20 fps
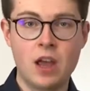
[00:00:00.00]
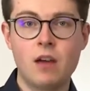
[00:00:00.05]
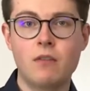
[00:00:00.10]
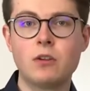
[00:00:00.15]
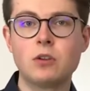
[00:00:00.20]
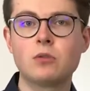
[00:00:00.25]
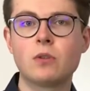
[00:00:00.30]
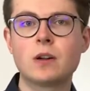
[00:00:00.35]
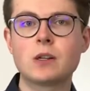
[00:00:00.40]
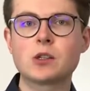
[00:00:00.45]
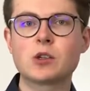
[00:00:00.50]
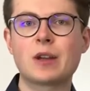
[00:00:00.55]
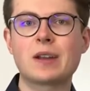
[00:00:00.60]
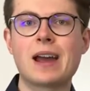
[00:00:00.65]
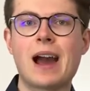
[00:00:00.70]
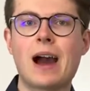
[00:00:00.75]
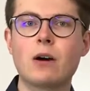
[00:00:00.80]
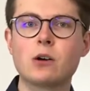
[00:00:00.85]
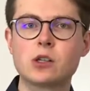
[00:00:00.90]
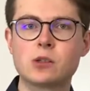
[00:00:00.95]
Wenn du also
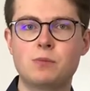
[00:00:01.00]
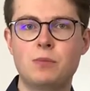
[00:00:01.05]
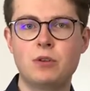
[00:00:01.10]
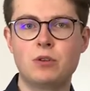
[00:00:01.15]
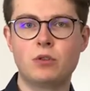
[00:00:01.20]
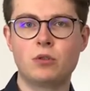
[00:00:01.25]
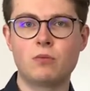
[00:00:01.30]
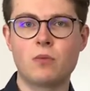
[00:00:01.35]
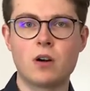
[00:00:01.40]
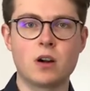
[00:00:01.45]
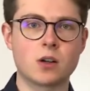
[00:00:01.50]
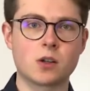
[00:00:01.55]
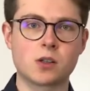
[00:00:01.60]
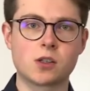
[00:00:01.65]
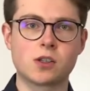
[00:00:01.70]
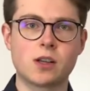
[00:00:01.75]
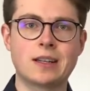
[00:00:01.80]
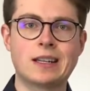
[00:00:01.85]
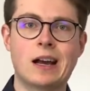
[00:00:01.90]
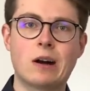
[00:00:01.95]
eine Ausbildung
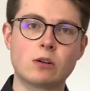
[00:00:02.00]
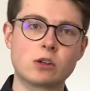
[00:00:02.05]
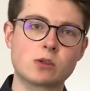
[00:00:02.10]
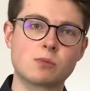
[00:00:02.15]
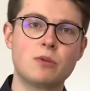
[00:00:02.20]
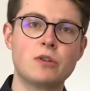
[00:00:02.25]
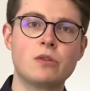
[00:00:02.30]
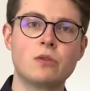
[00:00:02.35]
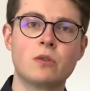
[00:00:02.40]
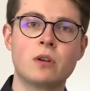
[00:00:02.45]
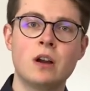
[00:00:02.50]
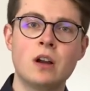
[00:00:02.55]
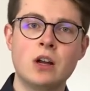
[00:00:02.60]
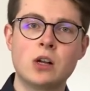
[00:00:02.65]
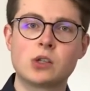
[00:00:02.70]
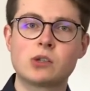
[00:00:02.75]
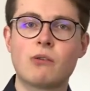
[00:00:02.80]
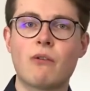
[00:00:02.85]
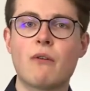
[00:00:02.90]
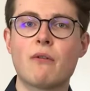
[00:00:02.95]
machst, eine Ausbildung
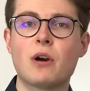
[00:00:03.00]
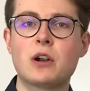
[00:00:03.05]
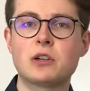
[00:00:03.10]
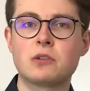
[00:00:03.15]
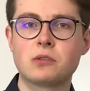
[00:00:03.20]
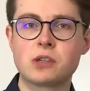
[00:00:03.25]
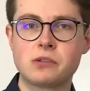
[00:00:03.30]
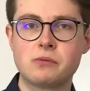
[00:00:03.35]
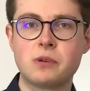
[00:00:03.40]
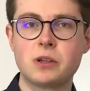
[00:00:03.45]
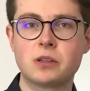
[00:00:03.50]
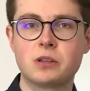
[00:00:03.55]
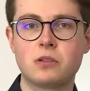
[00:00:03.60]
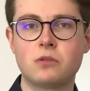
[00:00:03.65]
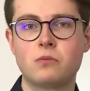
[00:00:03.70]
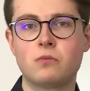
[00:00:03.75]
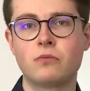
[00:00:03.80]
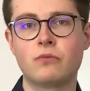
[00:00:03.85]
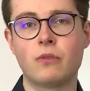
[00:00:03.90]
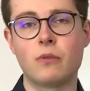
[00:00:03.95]
zur
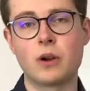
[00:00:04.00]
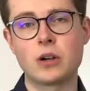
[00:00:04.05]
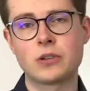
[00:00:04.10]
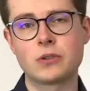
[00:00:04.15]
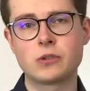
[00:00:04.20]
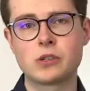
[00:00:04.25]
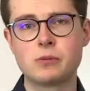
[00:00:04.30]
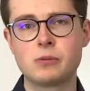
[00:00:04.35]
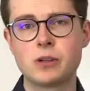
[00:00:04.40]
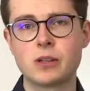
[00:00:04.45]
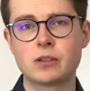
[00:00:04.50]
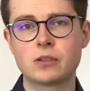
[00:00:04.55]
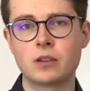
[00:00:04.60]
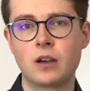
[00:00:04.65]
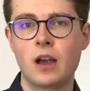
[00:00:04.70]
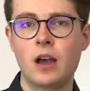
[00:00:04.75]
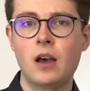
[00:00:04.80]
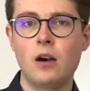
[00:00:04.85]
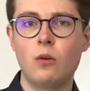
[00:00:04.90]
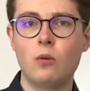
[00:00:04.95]
Verwaltungswirtin, Verwaltungswirt
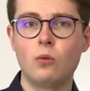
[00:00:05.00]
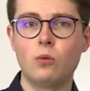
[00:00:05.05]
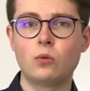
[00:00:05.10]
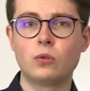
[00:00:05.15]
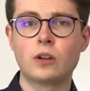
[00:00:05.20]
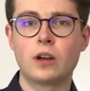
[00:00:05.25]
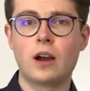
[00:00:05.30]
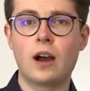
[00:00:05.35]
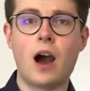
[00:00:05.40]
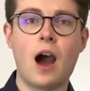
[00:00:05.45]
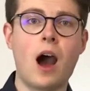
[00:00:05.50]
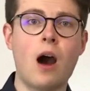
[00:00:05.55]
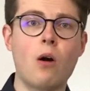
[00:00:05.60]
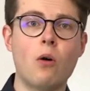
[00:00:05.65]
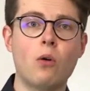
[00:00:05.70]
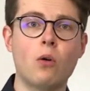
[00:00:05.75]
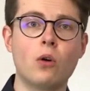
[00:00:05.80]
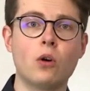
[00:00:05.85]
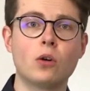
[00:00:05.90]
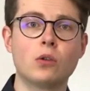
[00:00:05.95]
oder
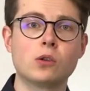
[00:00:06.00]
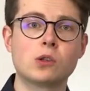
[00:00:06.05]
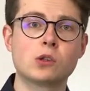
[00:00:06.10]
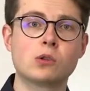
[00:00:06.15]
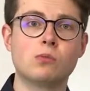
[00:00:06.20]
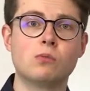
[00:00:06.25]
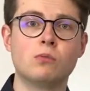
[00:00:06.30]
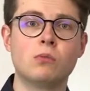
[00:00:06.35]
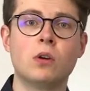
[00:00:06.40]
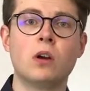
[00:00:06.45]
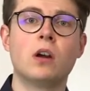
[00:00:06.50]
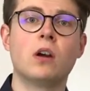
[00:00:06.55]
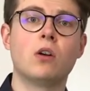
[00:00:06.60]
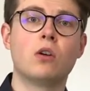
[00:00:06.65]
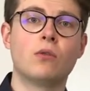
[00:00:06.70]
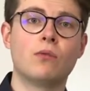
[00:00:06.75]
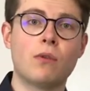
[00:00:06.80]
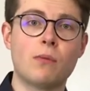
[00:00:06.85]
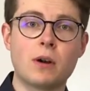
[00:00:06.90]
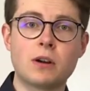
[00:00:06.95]
auch zum
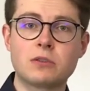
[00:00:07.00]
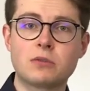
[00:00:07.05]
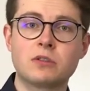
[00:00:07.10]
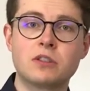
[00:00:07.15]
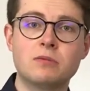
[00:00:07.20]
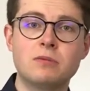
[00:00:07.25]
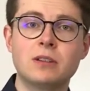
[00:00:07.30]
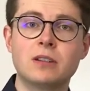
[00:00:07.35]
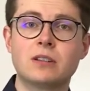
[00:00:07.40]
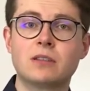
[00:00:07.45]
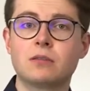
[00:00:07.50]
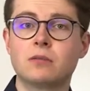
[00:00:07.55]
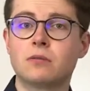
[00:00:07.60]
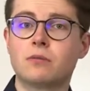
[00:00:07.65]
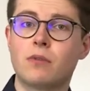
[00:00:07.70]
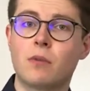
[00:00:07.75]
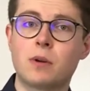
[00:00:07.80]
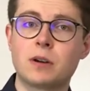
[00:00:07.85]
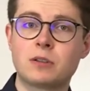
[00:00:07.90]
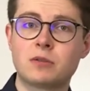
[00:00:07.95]
Verwaltungswirt,
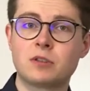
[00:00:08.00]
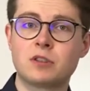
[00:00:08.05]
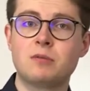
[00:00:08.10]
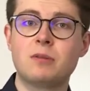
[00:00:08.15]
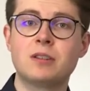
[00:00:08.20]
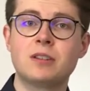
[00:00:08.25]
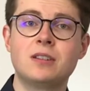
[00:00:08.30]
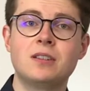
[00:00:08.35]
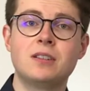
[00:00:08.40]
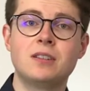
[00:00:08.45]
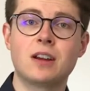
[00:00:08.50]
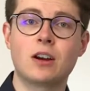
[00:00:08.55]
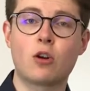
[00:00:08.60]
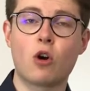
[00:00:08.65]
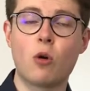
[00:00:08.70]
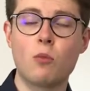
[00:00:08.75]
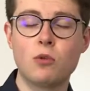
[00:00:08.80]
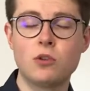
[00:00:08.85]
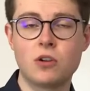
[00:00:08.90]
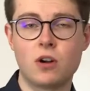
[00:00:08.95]
Verwaltungswirtin in der
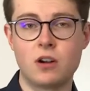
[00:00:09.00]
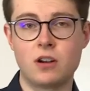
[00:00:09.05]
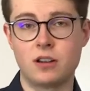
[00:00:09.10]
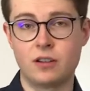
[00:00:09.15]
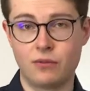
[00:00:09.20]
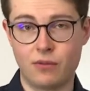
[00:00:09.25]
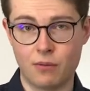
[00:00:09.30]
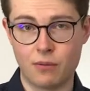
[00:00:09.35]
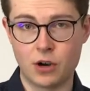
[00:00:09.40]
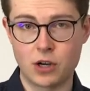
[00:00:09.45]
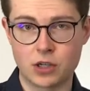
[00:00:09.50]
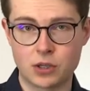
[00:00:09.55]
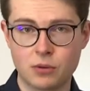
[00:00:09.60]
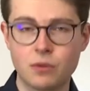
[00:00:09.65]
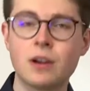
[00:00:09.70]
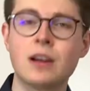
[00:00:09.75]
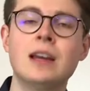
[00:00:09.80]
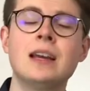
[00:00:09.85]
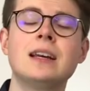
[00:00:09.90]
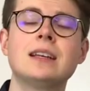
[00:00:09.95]
kommunalen
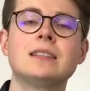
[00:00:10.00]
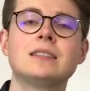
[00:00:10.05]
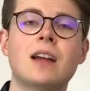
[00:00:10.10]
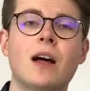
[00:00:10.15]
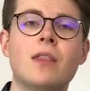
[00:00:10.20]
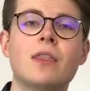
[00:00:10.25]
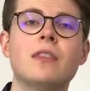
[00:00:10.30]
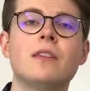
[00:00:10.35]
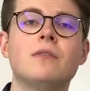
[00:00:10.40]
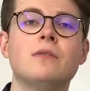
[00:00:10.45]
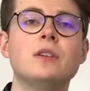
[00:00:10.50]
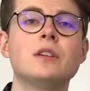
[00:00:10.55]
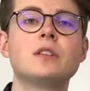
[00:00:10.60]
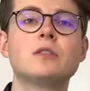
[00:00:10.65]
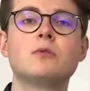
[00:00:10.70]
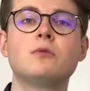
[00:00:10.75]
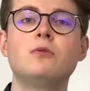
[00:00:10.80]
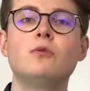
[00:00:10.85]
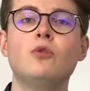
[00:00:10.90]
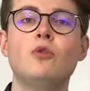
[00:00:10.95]
Verwaltung, dann
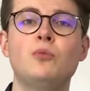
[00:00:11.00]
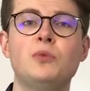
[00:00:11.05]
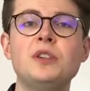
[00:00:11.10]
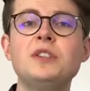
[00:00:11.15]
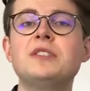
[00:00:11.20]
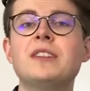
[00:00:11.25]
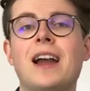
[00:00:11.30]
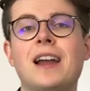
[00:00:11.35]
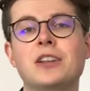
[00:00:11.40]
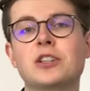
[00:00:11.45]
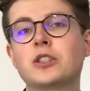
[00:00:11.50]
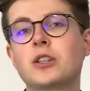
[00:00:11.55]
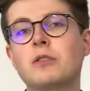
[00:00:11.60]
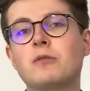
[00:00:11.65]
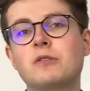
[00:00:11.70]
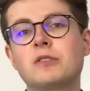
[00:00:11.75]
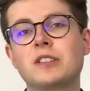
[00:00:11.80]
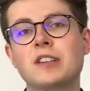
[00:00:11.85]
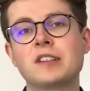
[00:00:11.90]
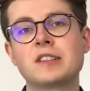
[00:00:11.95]
wirst du um diesen
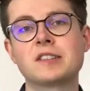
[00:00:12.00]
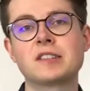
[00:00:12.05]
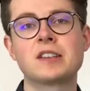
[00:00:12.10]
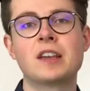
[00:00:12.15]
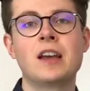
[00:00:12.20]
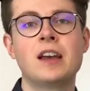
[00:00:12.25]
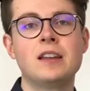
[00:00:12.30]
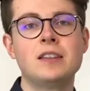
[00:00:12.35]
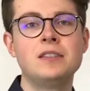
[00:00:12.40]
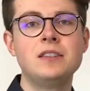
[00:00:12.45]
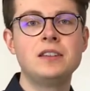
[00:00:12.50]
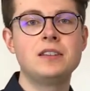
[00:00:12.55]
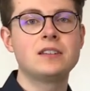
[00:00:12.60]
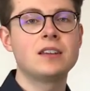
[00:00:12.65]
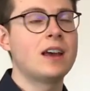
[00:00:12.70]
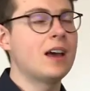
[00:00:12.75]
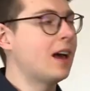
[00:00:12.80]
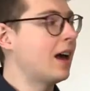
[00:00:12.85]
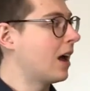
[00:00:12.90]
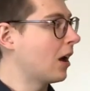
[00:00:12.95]
Einstellungstest nicht
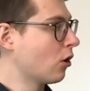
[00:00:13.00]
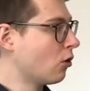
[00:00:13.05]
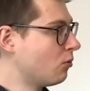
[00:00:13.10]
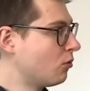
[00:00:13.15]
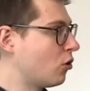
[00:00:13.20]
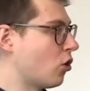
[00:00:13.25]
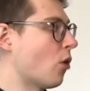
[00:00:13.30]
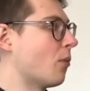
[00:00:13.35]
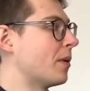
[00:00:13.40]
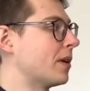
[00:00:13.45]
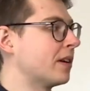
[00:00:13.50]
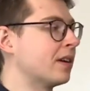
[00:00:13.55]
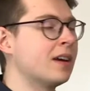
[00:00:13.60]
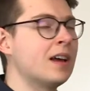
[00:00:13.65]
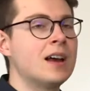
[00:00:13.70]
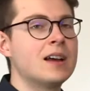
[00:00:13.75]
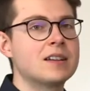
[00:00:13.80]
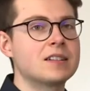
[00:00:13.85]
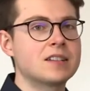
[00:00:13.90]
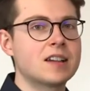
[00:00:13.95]
herumkommen.
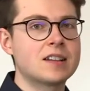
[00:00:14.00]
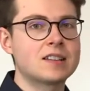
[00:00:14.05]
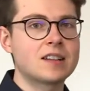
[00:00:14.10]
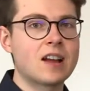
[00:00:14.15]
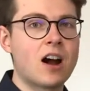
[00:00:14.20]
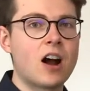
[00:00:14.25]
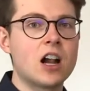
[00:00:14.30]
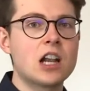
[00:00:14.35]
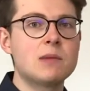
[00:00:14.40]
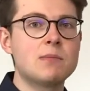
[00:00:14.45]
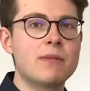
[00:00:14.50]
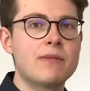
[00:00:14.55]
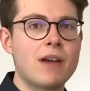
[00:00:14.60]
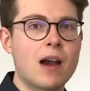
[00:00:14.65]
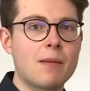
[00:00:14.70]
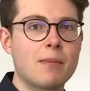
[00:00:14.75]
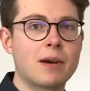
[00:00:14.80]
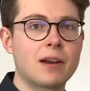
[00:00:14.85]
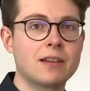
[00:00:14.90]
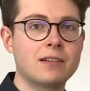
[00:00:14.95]
Das heißt, alle
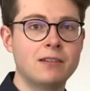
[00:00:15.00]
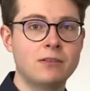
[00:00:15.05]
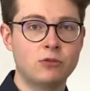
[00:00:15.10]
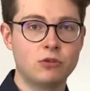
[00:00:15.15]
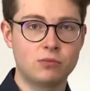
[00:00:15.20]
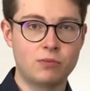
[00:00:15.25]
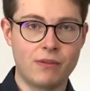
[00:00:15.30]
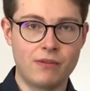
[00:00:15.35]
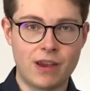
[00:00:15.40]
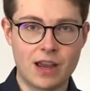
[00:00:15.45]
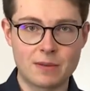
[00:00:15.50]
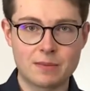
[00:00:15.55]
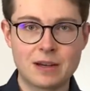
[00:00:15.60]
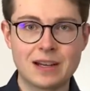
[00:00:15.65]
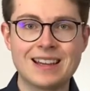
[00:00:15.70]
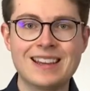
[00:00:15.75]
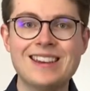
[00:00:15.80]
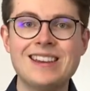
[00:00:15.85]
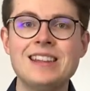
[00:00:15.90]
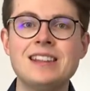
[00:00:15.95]
Bewerberinnen und
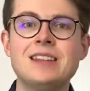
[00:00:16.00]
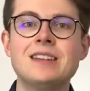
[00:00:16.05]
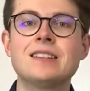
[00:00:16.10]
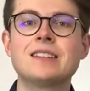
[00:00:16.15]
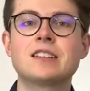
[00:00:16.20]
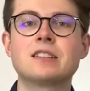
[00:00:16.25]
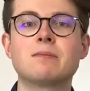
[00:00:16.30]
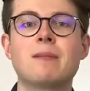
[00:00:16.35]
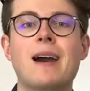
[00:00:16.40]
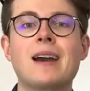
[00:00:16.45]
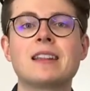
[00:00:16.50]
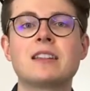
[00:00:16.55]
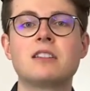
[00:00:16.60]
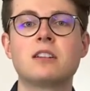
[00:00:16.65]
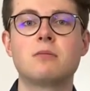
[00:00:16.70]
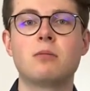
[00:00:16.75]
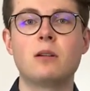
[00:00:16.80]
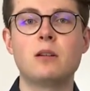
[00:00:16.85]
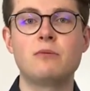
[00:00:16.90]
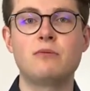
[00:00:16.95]
Bewerber in der zweiten
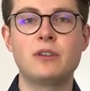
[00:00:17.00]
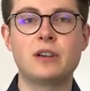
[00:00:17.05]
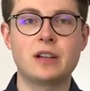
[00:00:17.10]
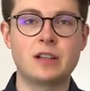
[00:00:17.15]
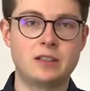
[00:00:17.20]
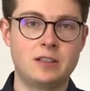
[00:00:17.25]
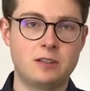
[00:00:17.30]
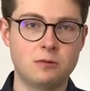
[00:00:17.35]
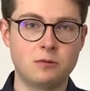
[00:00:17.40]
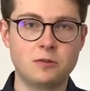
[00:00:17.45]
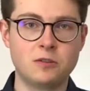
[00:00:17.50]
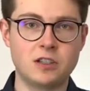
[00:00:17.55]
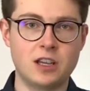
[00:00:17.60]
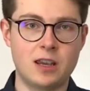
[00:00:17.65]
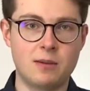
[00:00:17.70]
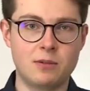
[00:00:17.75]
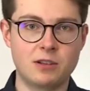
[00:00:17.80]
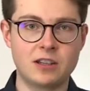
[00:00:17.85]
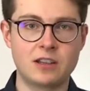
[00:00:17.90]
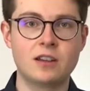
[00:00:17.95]

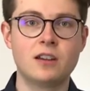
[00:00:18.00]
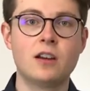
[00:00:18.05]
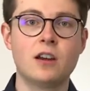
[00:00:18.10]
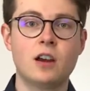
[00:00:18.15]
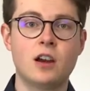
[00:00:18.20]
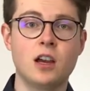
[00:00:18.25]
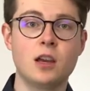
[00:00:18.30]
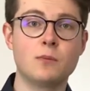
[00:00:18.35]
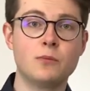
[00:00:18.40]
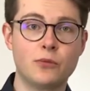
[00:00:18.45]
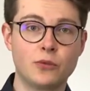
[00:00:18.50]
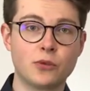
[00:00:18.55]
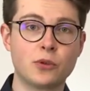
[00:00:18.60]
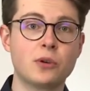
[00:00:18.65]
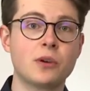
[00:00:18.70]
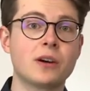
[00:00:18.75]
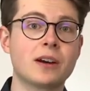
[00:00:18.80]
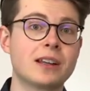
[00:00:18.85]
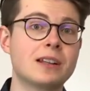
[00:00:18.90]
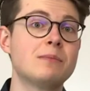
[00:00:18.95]
Qualifikationsebene im
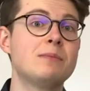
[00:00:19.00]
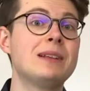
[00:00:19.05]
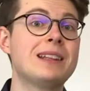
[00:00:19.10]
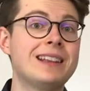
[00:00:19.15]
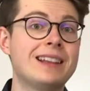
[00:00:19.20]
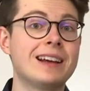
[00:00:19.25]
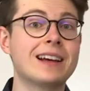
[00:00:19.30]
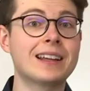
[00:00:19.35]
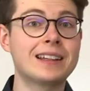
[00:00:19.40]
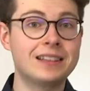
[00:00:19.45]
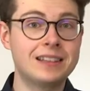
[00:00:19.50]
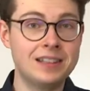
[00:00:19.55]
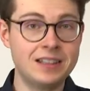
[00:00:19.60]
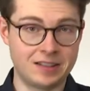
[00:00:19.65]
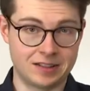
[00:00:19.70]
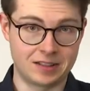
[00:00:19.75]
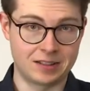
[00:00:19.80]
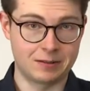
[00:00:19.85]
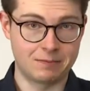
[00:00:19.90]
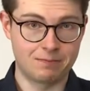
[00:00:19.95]
früheren mittleren
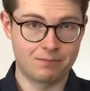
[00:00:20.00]
Dienst